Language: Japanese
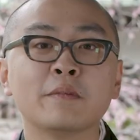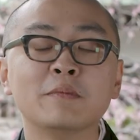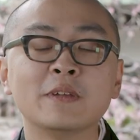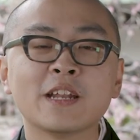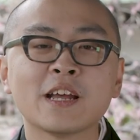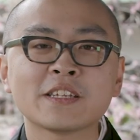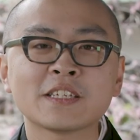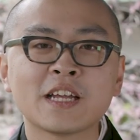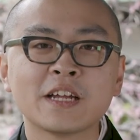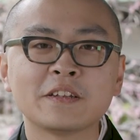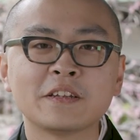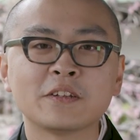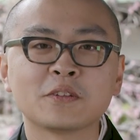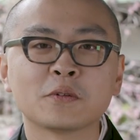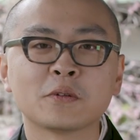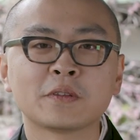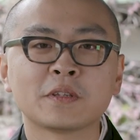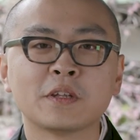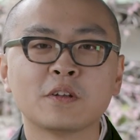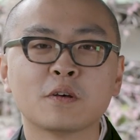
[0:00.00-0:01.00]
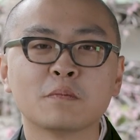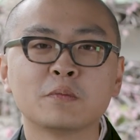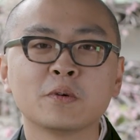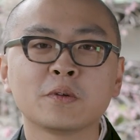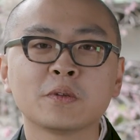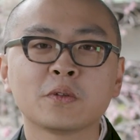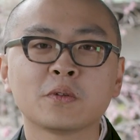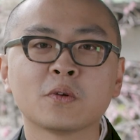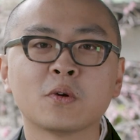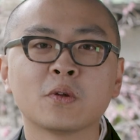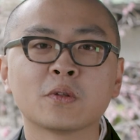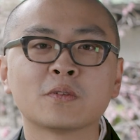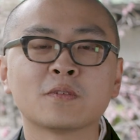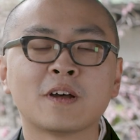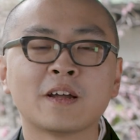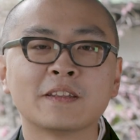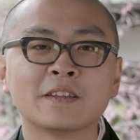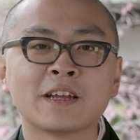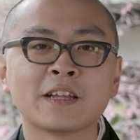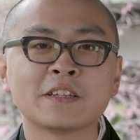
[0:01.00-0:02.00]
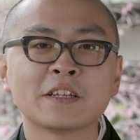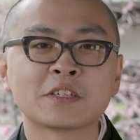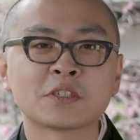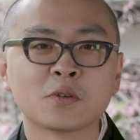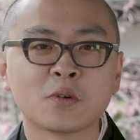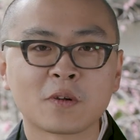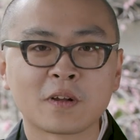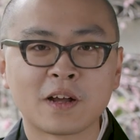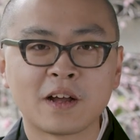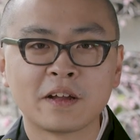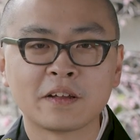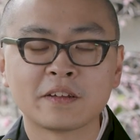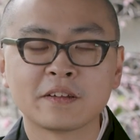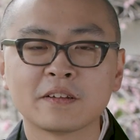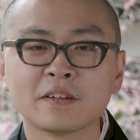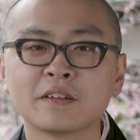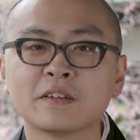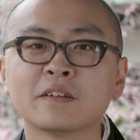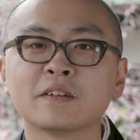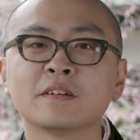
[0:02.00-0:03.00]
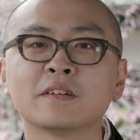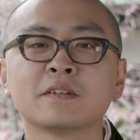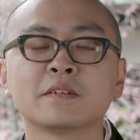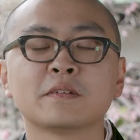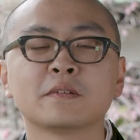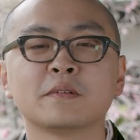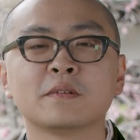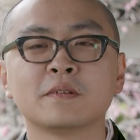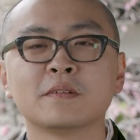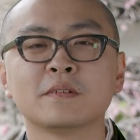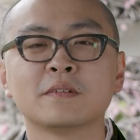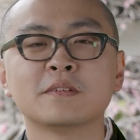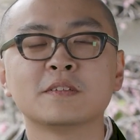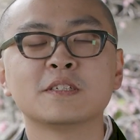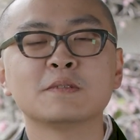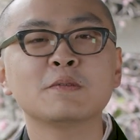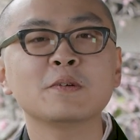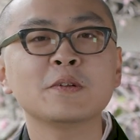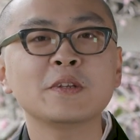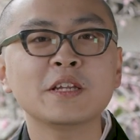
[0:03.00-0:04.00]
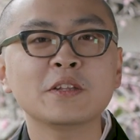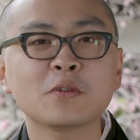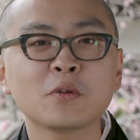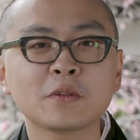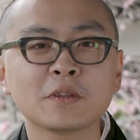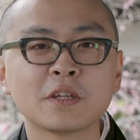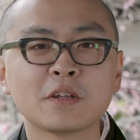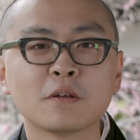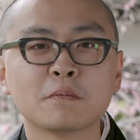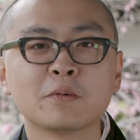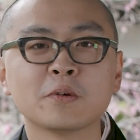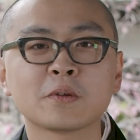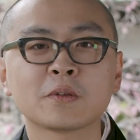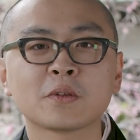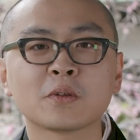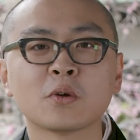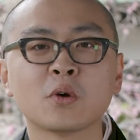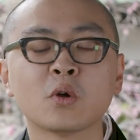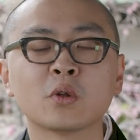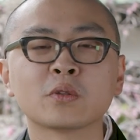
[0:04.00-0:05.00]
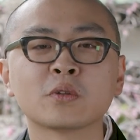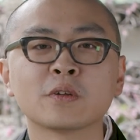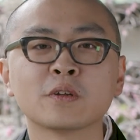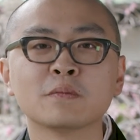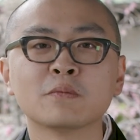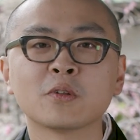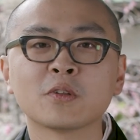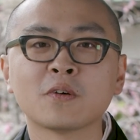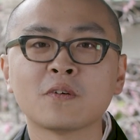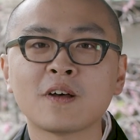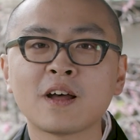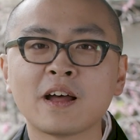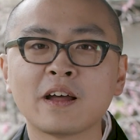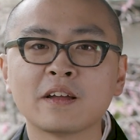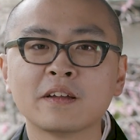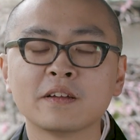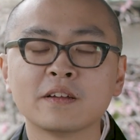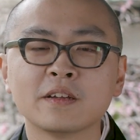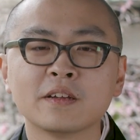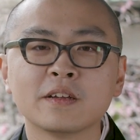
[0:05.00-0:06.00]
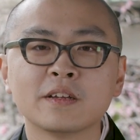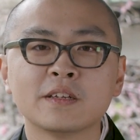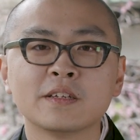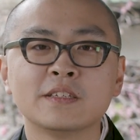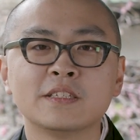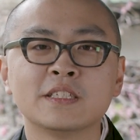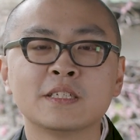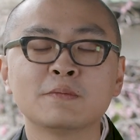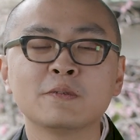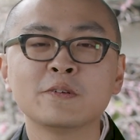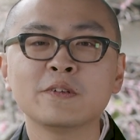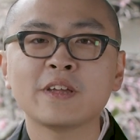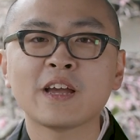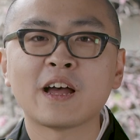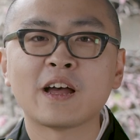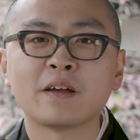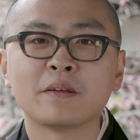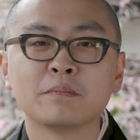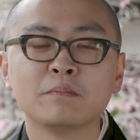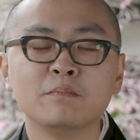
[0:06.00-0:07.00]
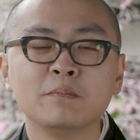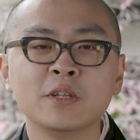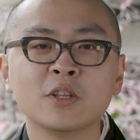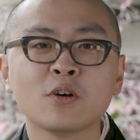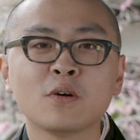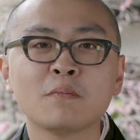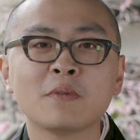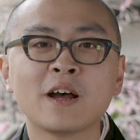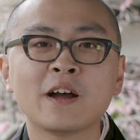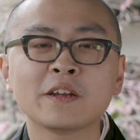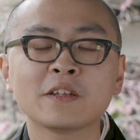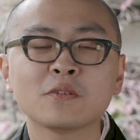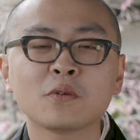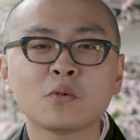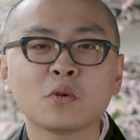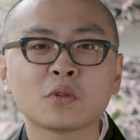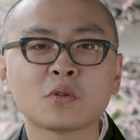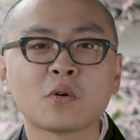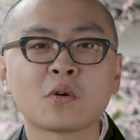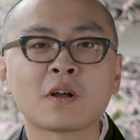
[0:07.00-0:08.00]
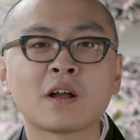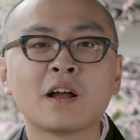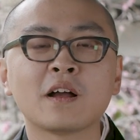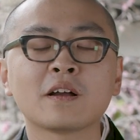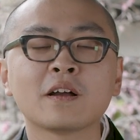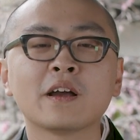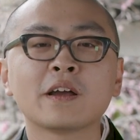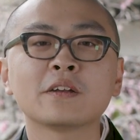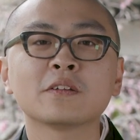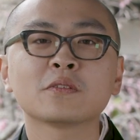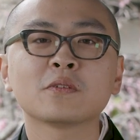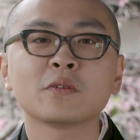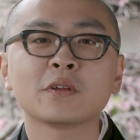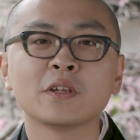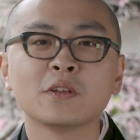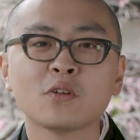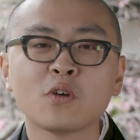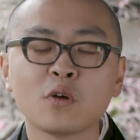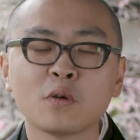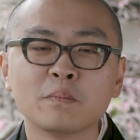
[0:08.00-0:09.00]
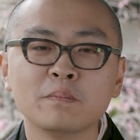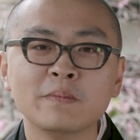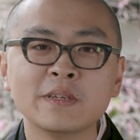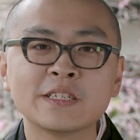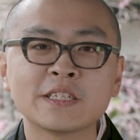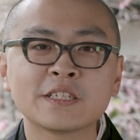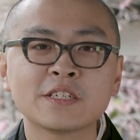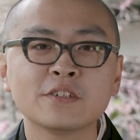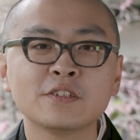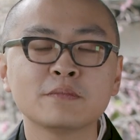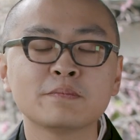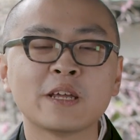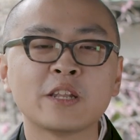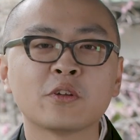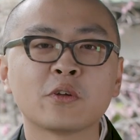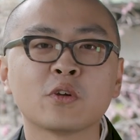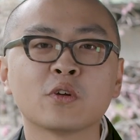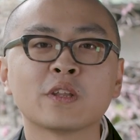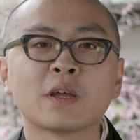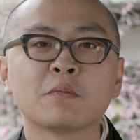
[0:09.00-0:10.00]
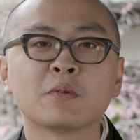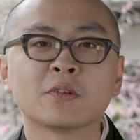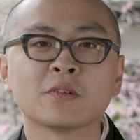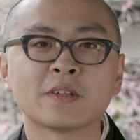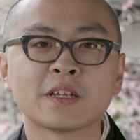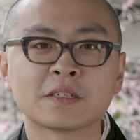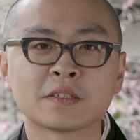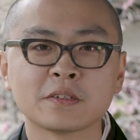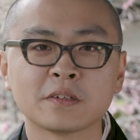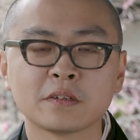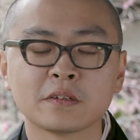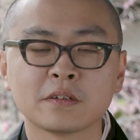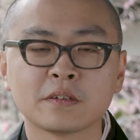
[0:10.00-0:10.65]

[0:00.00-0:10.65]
皆さんにとっての仏教とは何でしょうか。自分にとっての仏教というものは、自分や身の回りのことを考える時の道しるべのようなものです。